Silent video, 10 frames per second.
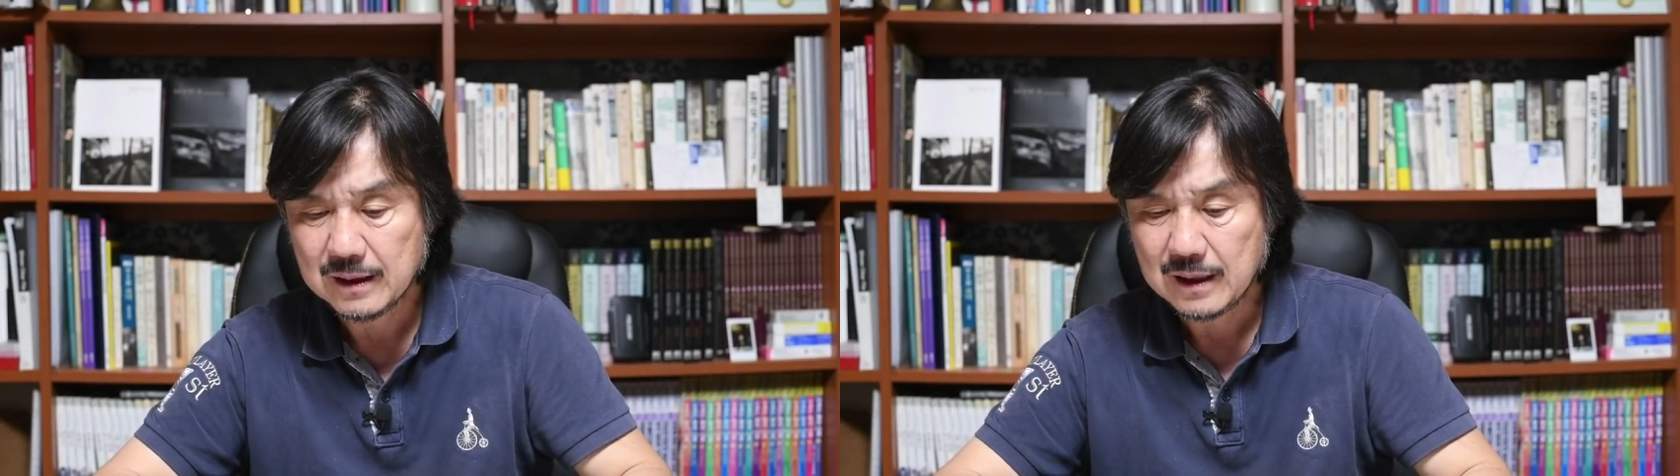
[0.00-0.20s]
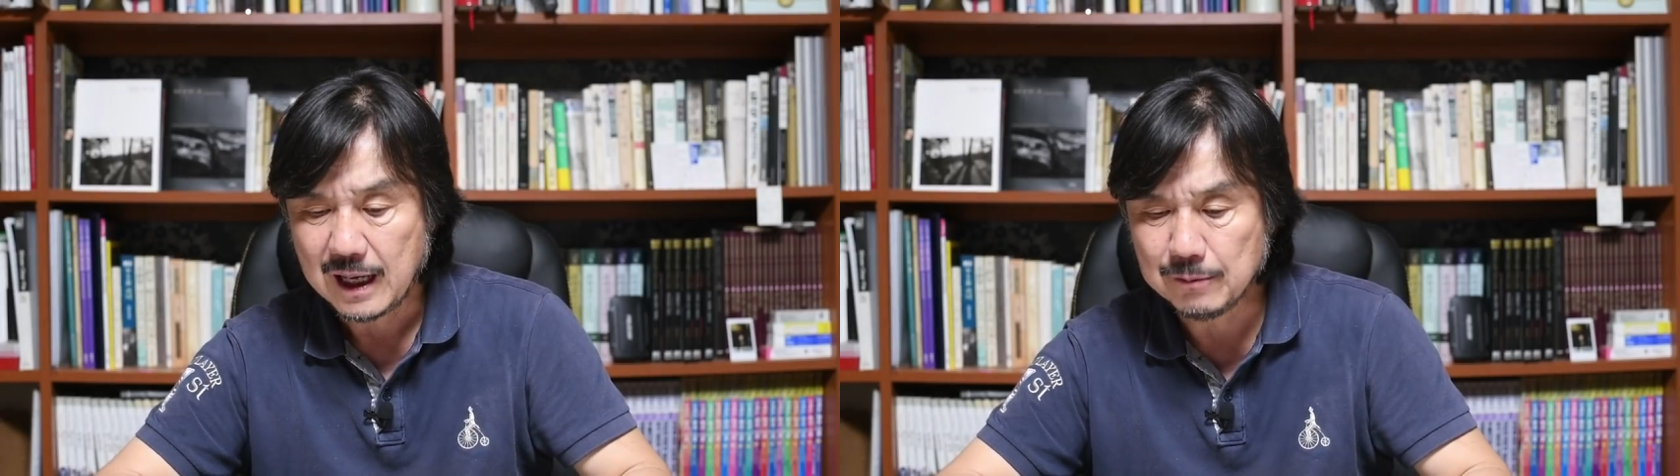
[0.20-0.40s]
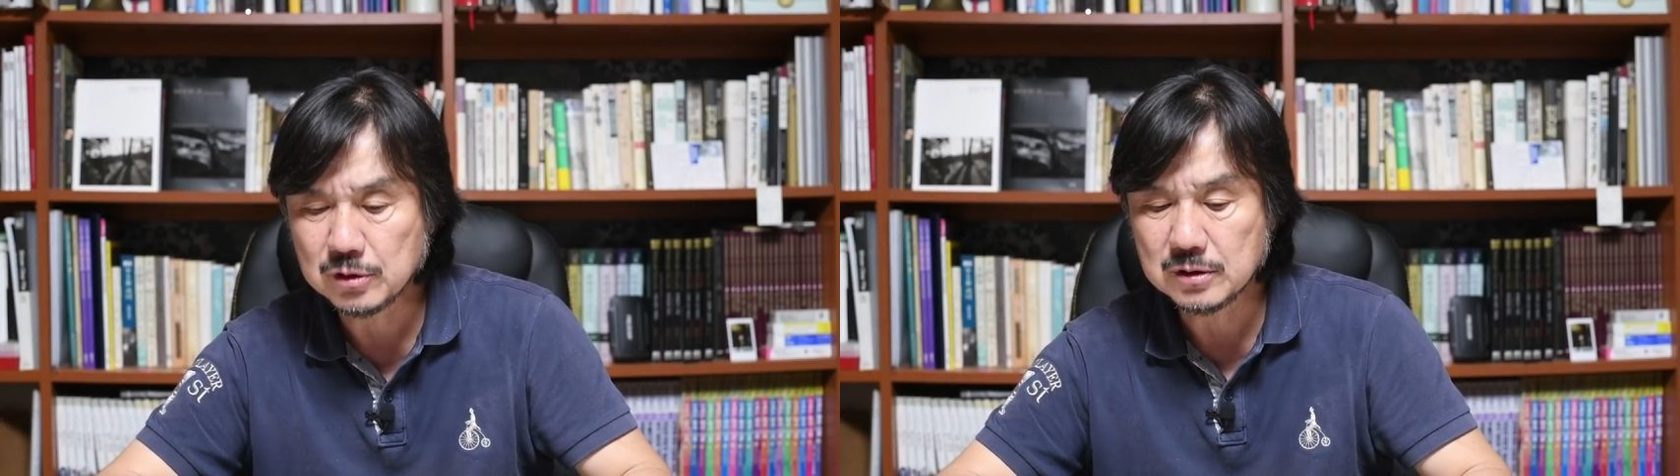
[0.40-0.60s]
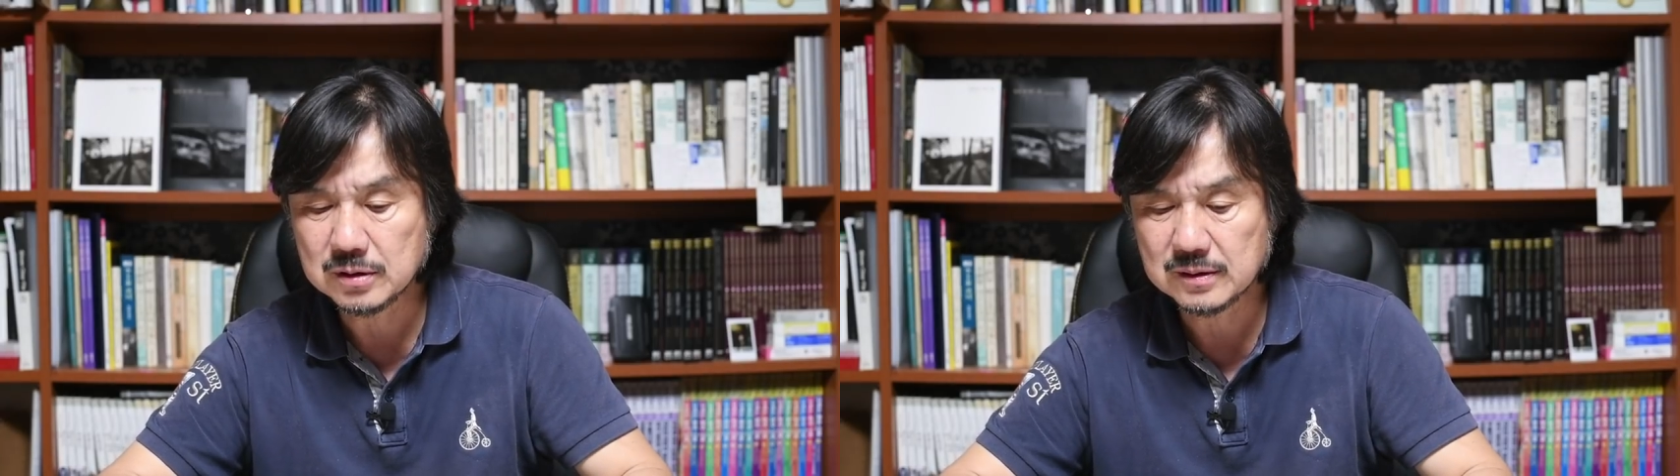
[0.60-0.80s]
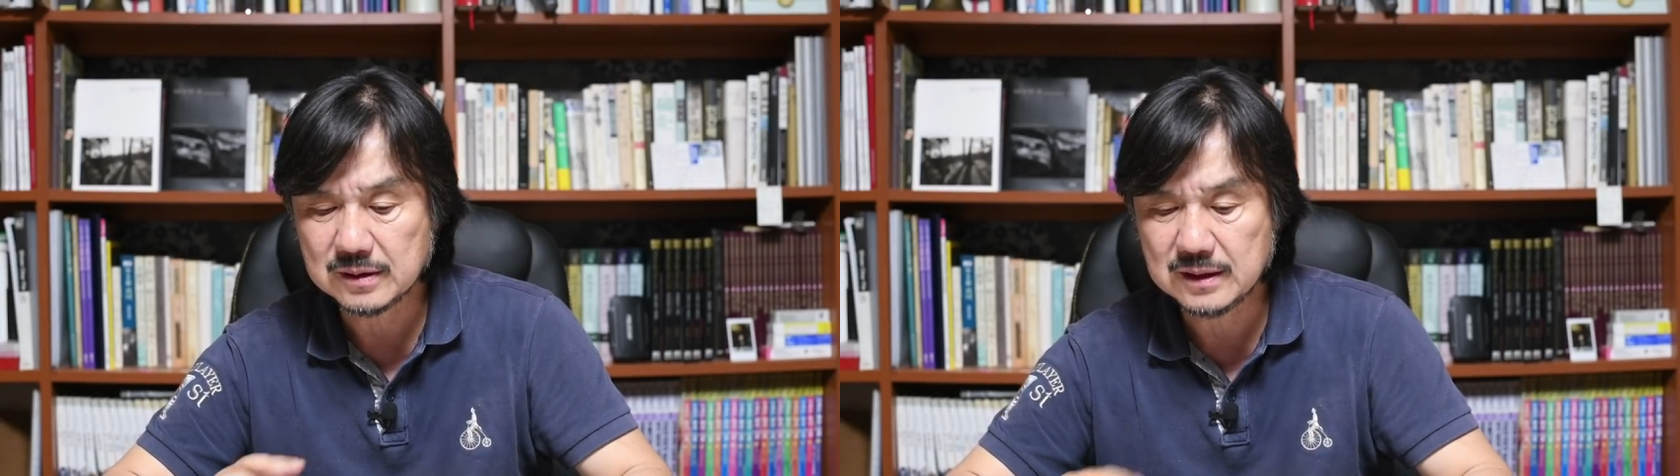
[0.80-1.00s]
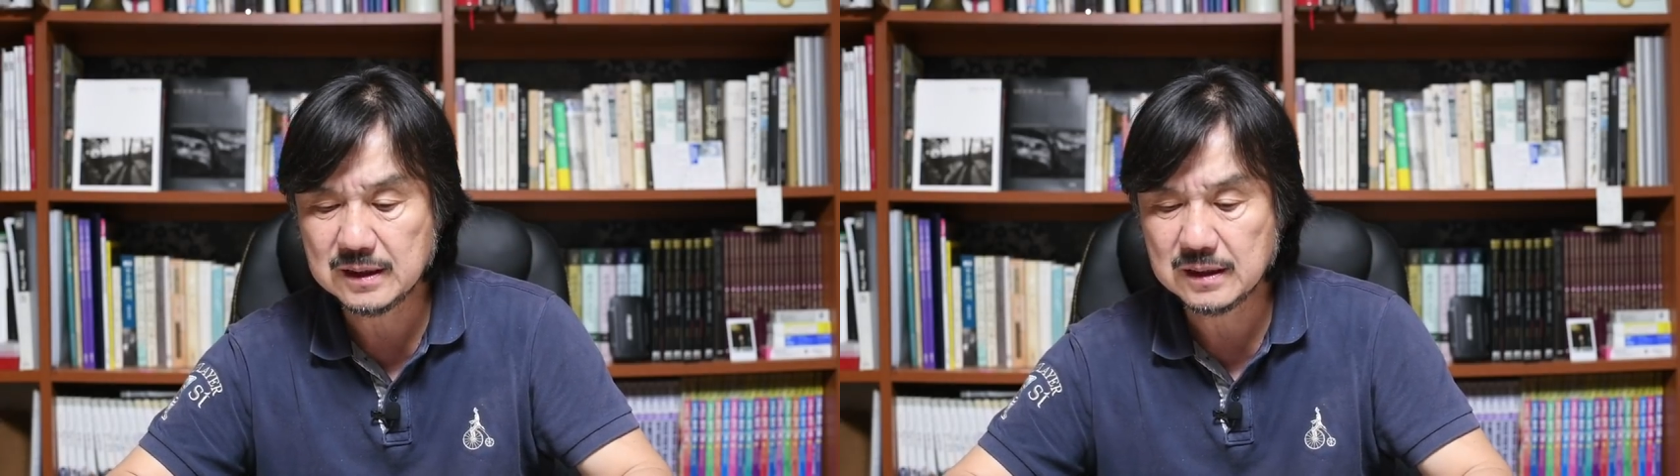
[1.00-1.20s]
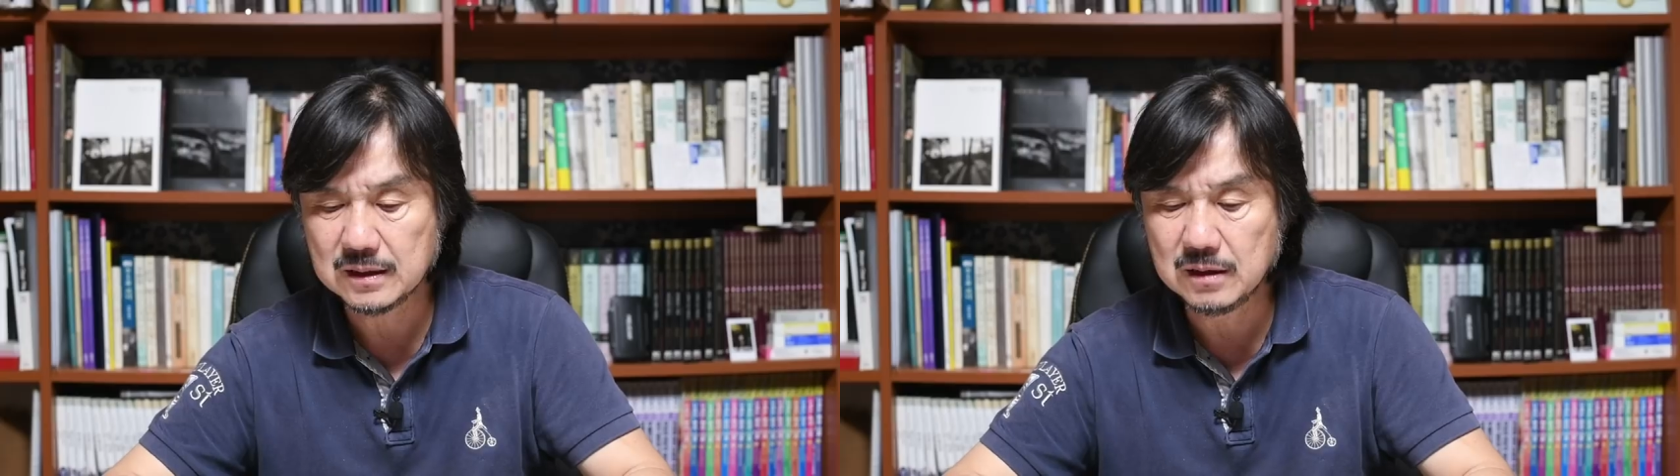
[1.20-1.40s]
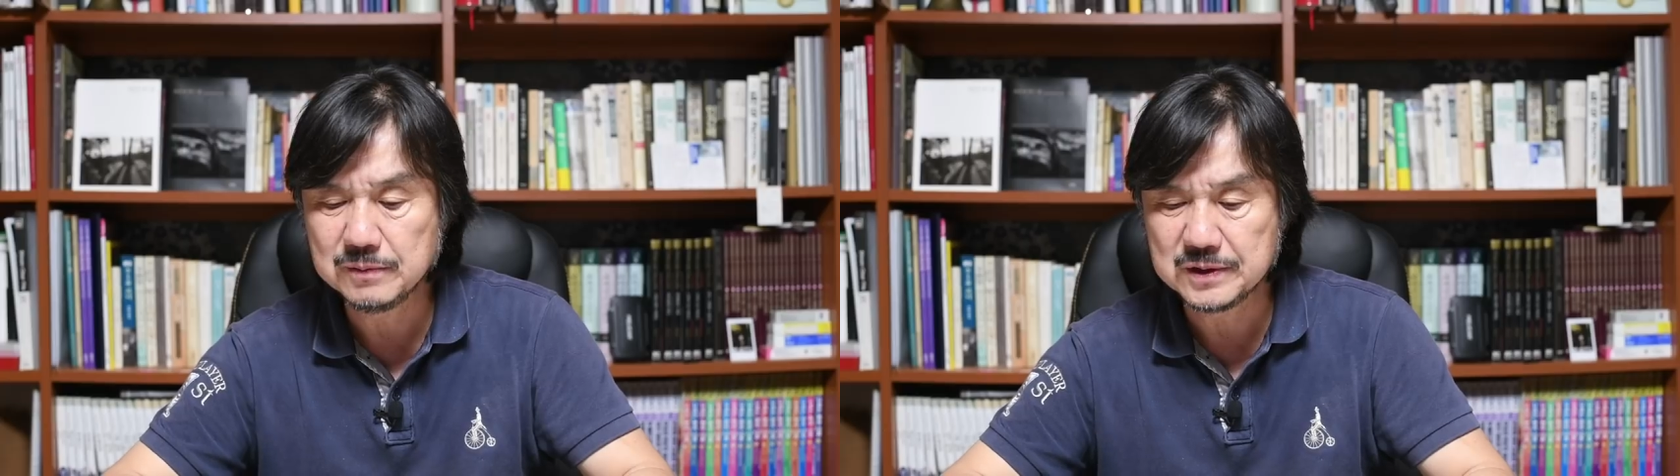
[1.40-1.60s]
아무튼 이
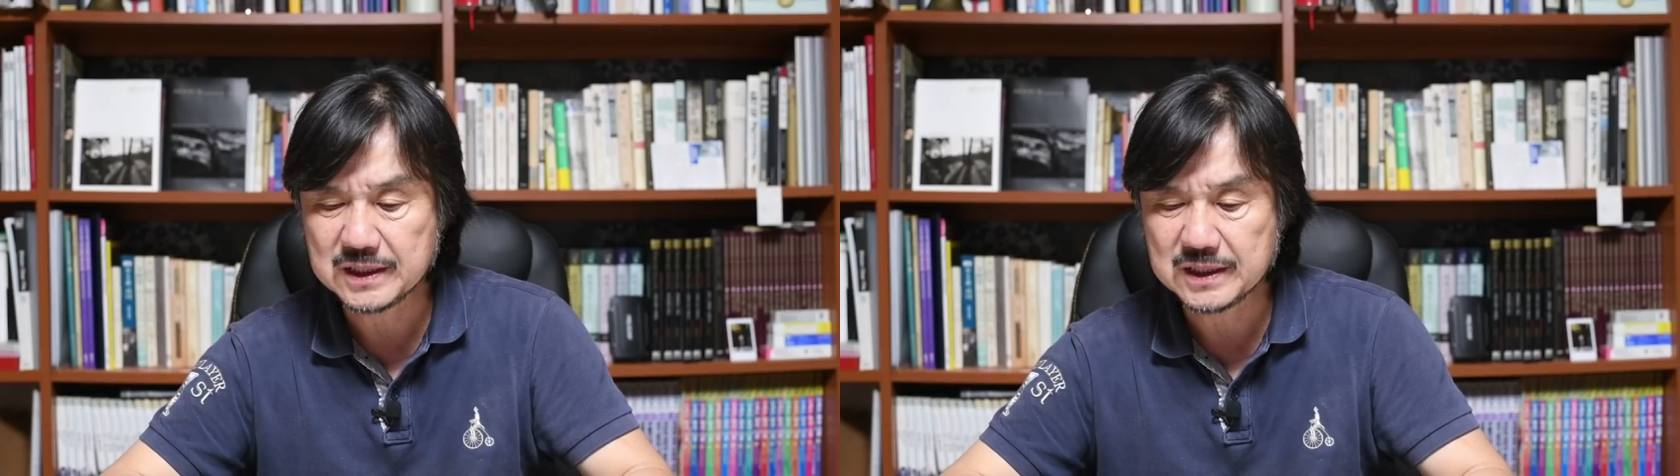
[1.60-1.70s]
넓은